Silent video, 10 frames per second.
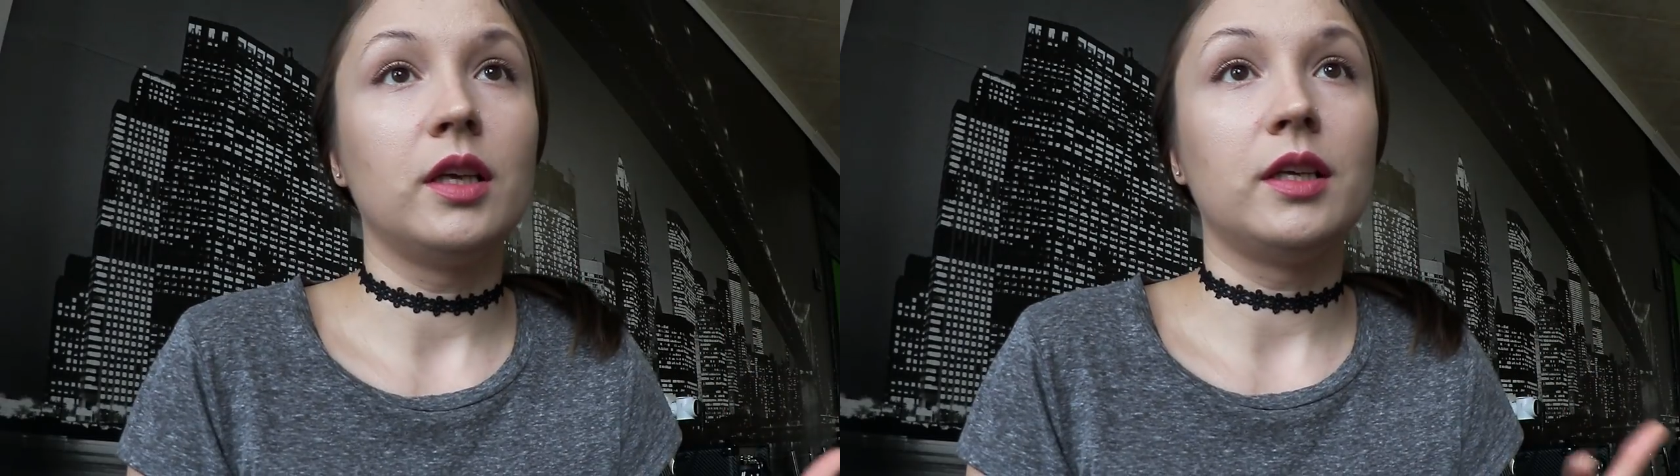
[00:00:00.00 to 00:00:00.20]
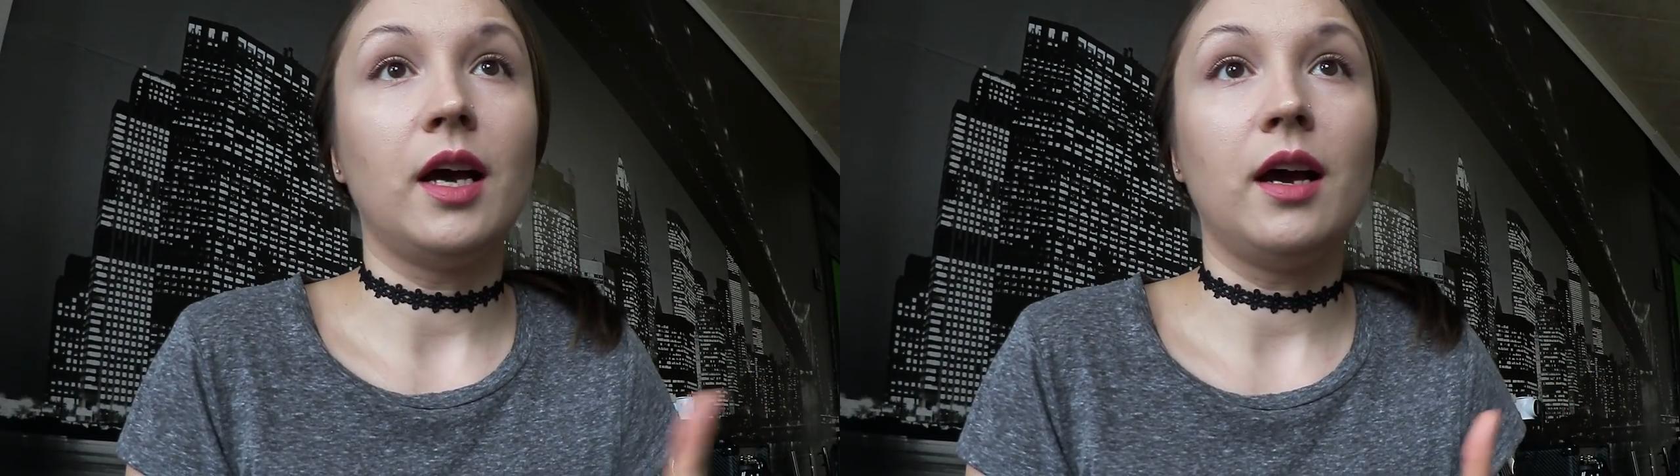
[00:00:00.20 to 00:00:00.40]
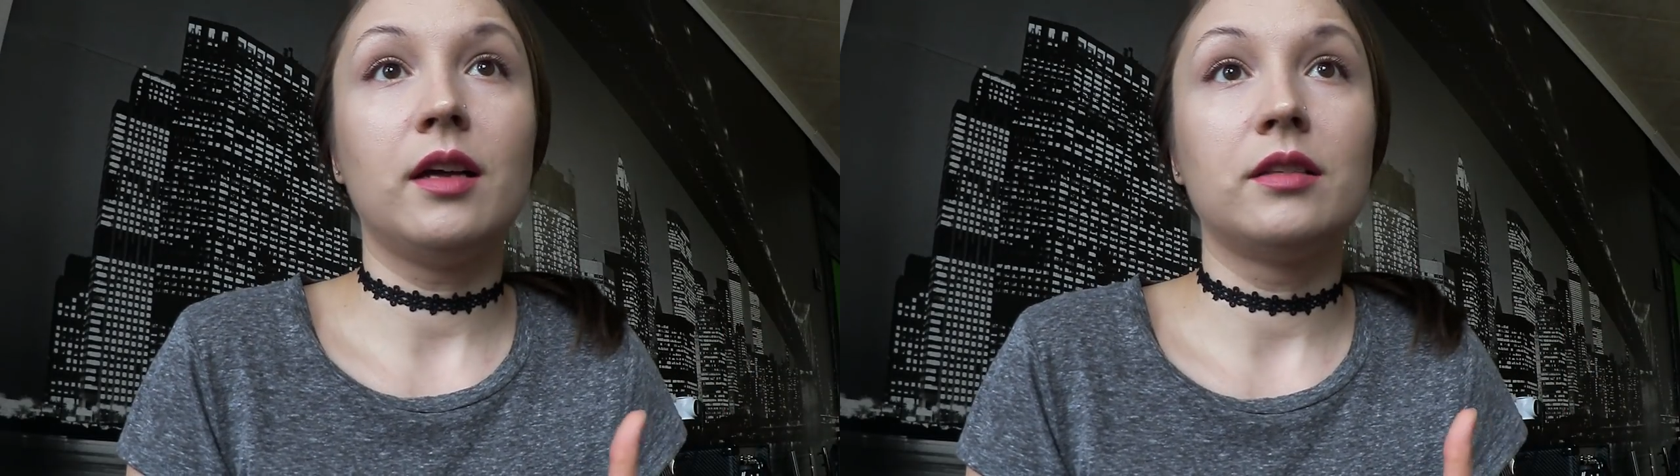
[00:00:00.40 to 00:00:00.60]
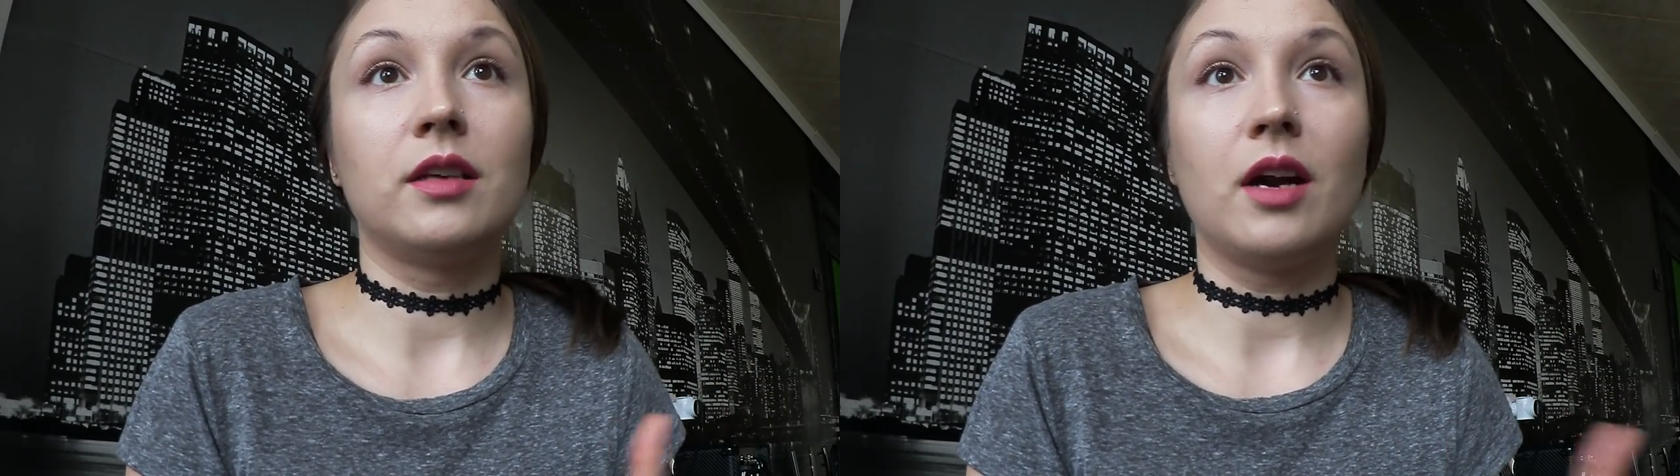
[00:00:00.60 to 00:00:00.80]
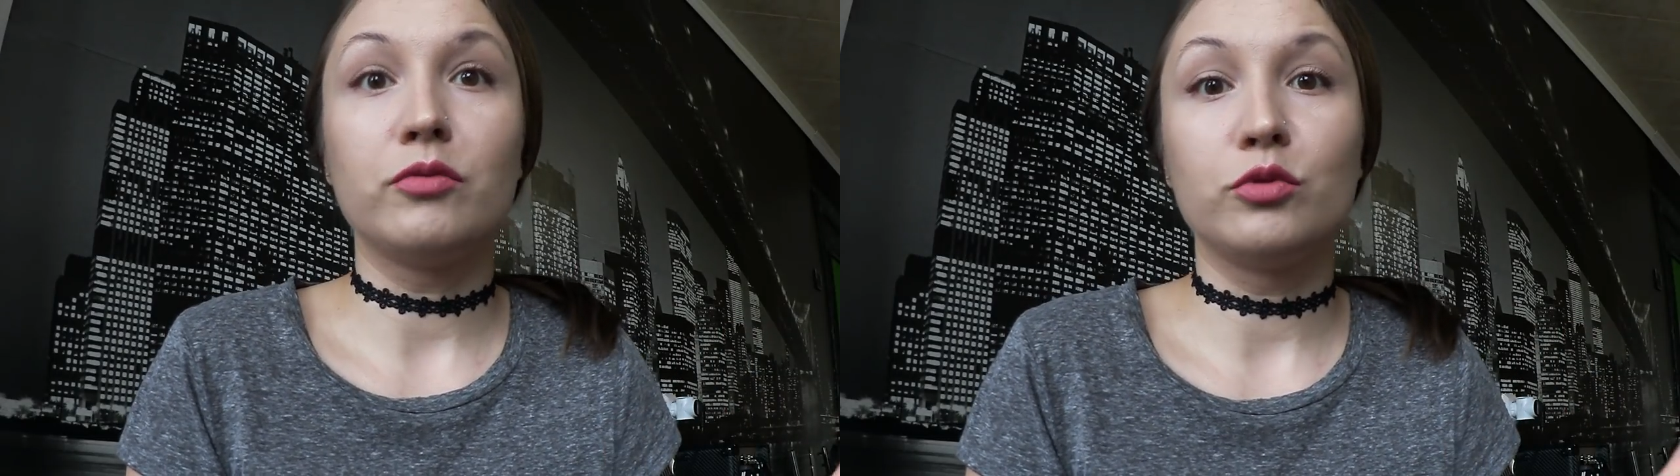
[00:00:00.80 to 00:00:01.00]
я
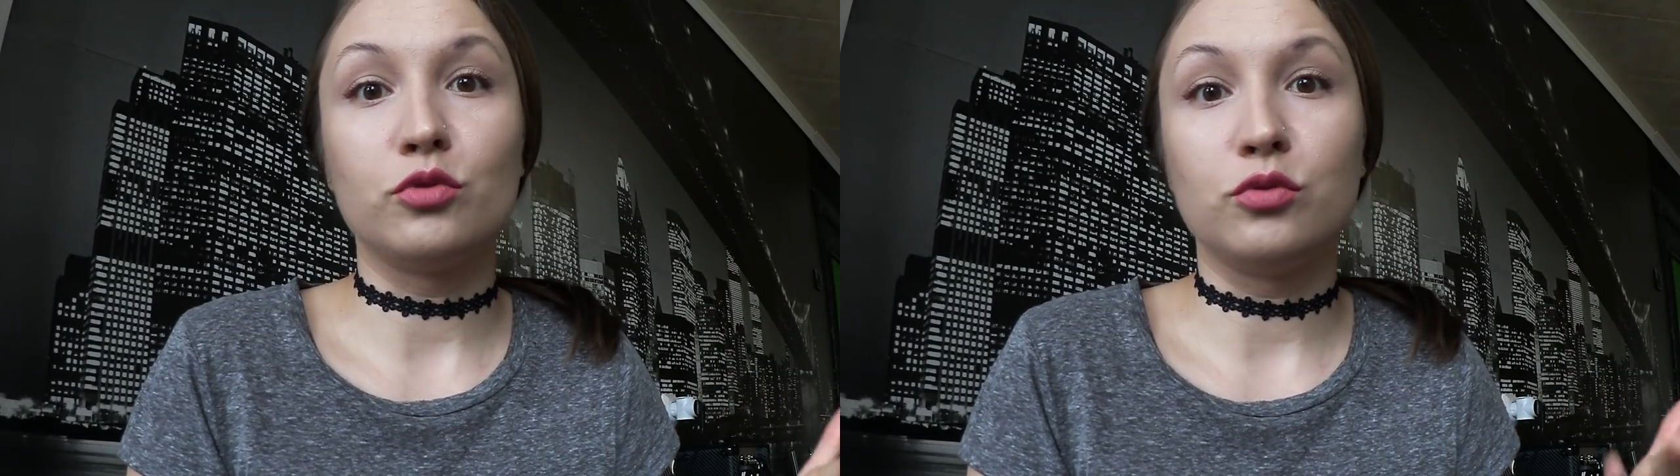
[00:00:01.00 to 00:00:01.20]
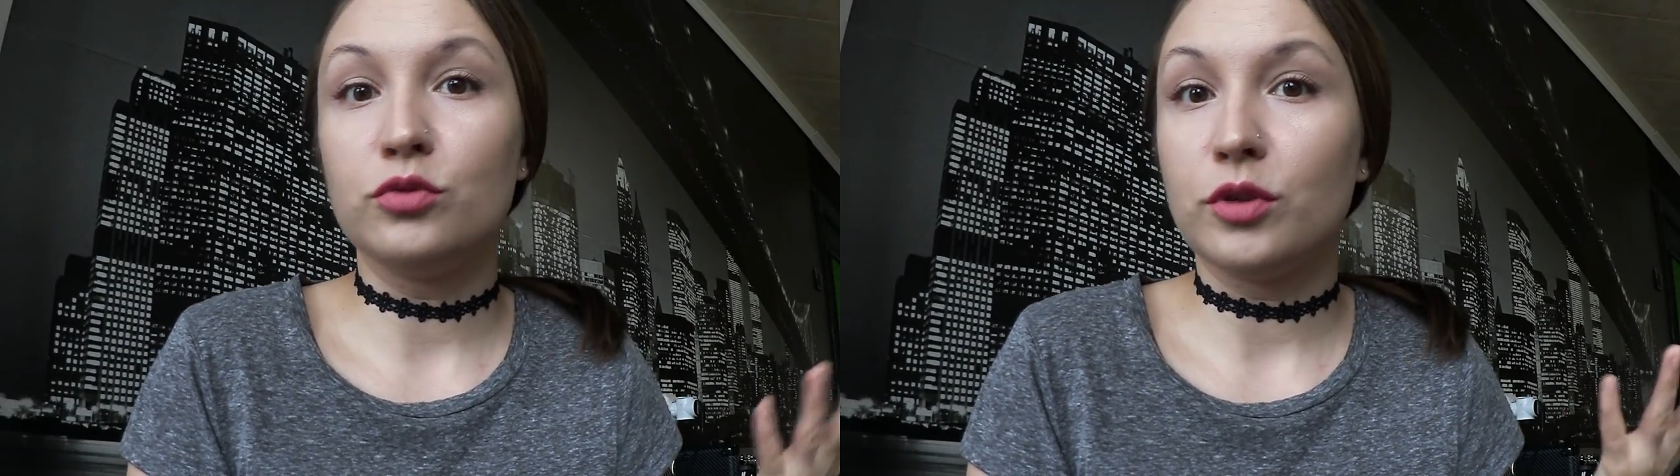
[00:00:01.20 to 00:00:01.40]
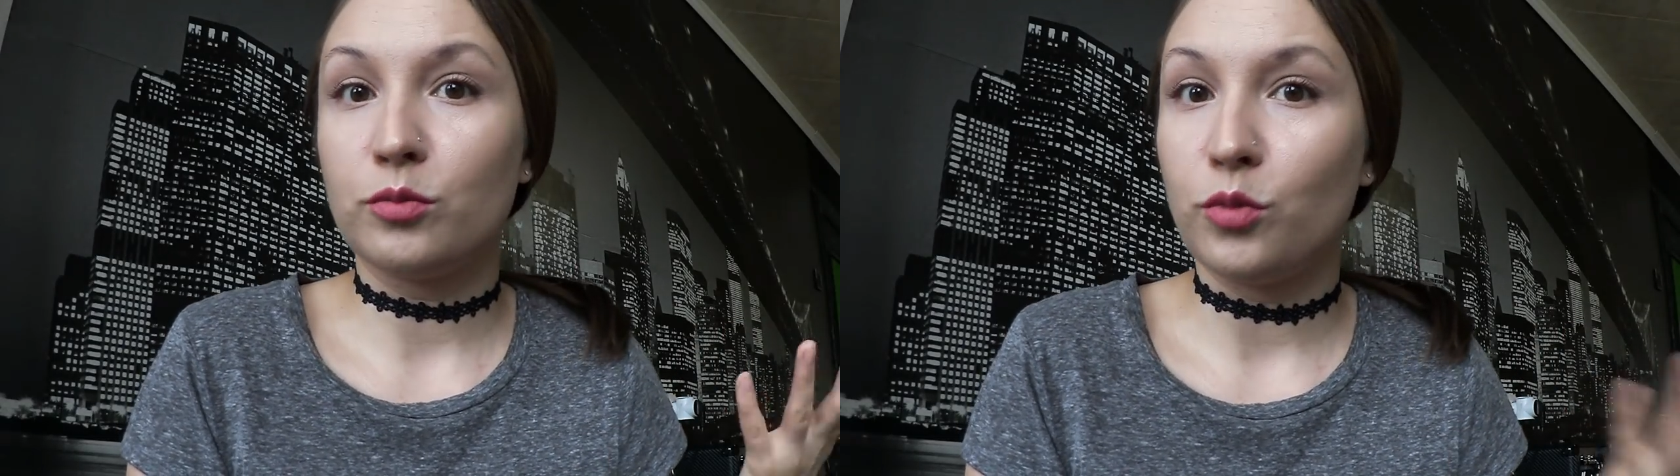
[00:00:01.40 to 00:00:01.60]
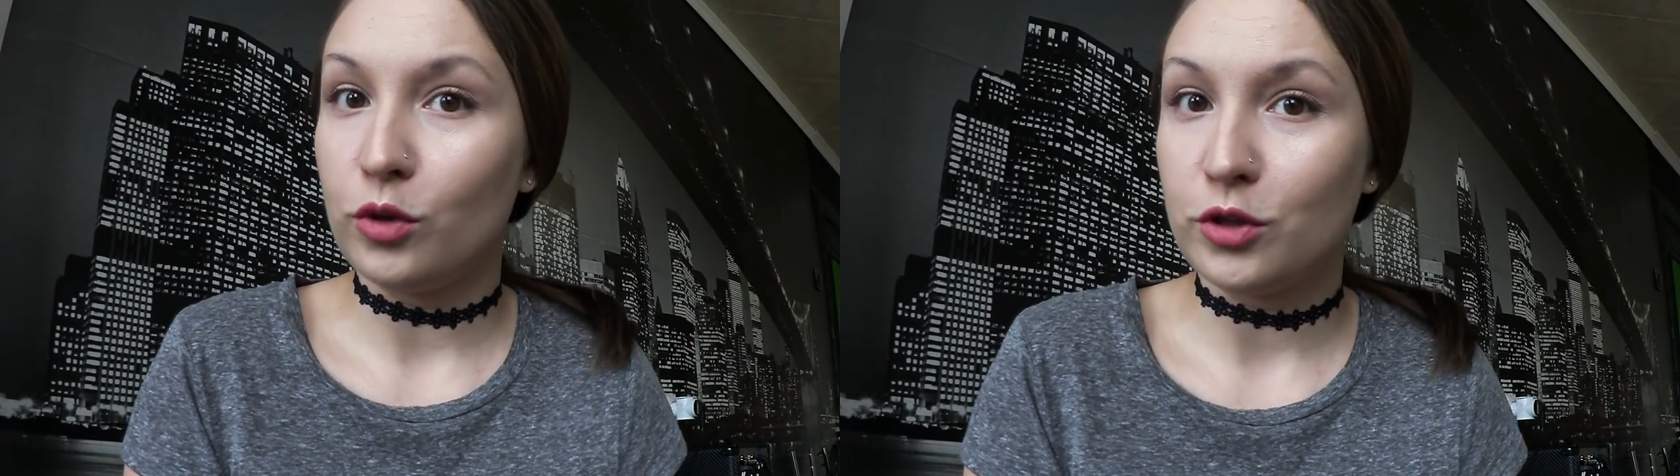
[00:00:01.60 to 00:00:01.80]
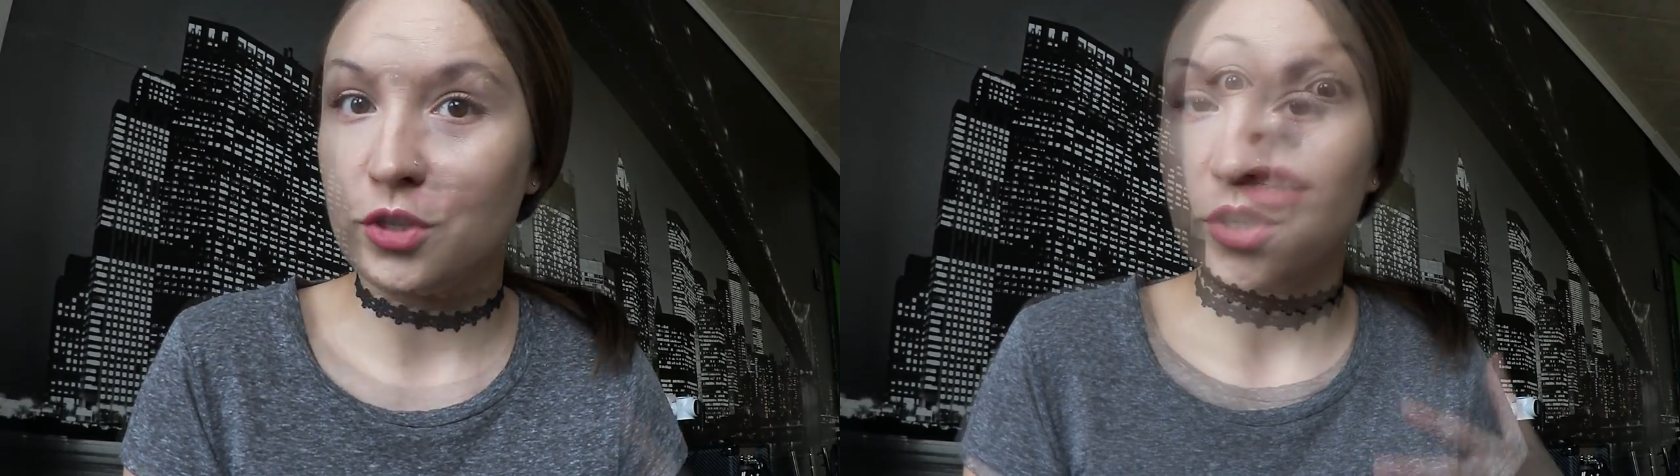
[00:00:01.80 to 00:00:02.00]
нравлюсь людям
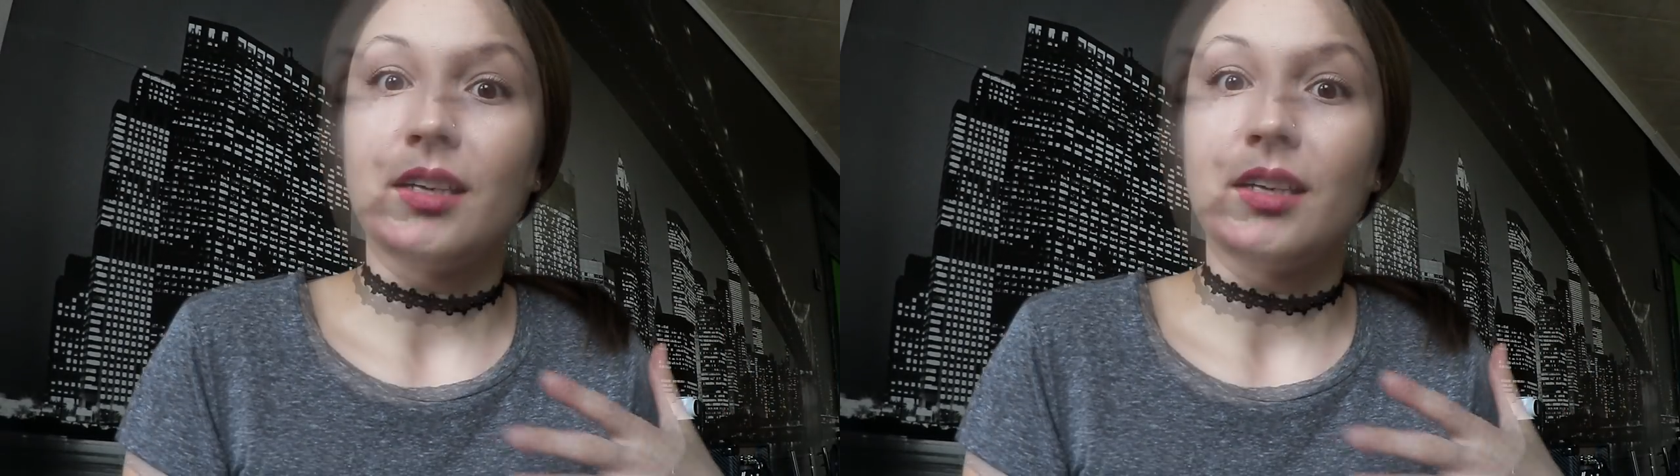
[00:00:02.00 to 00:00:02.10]
больше.